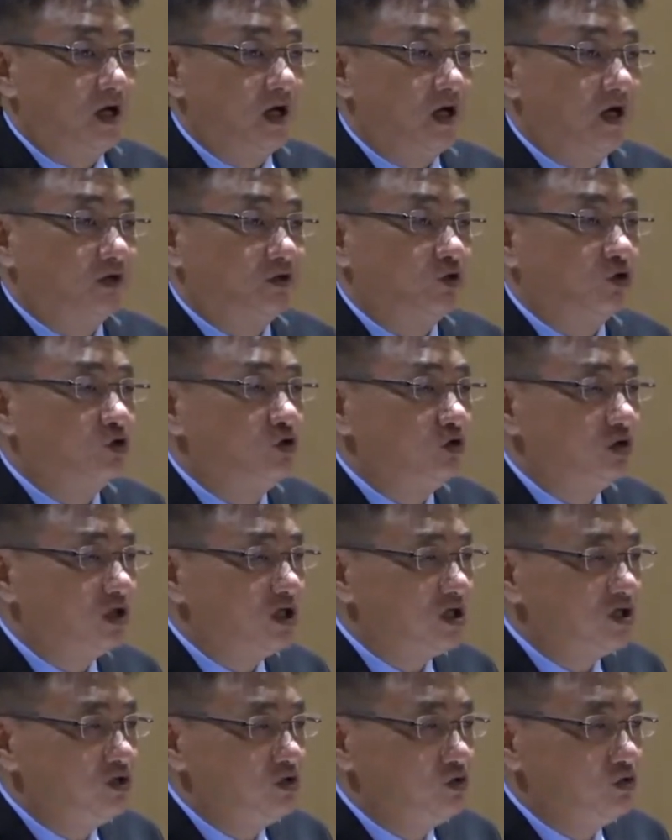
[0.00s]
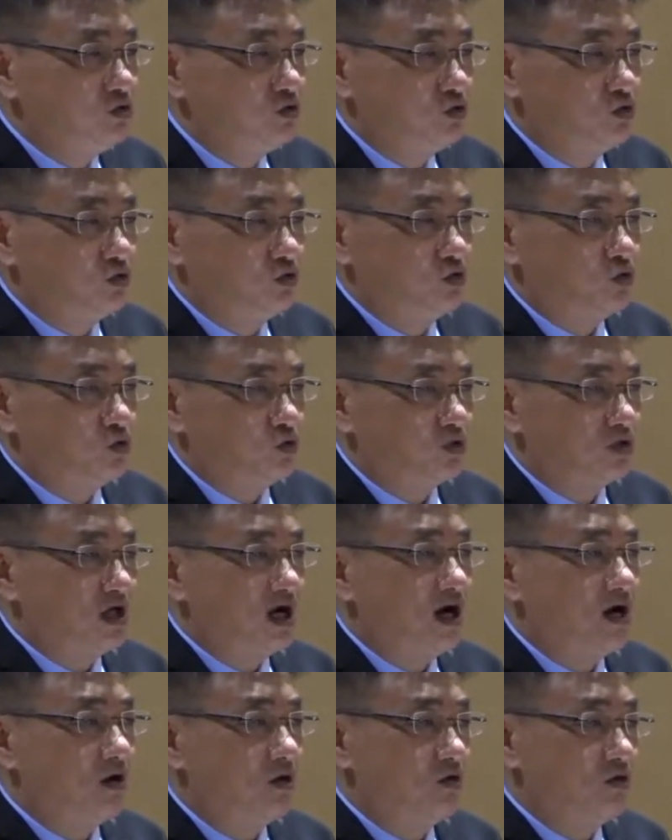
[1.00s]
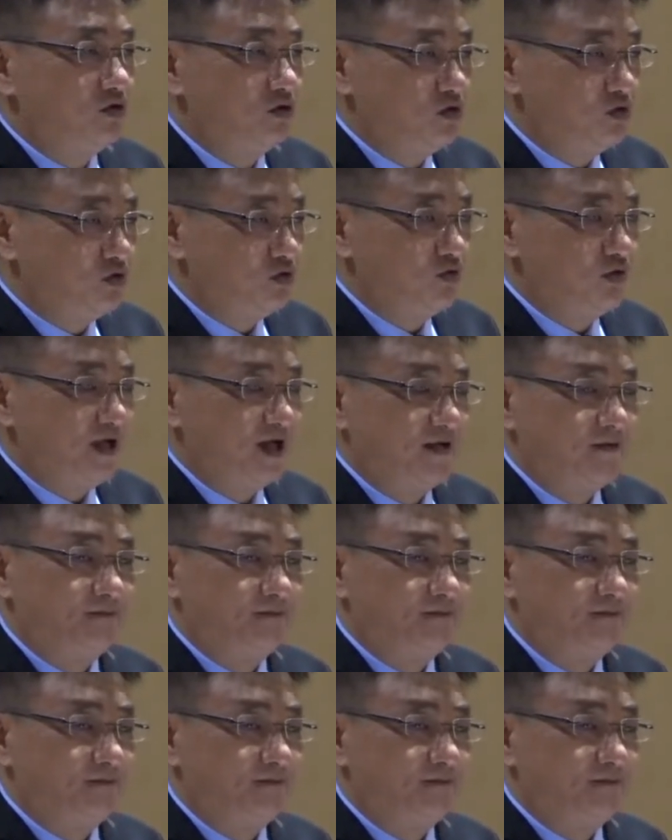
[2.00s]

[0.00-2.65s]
从亘古到永远，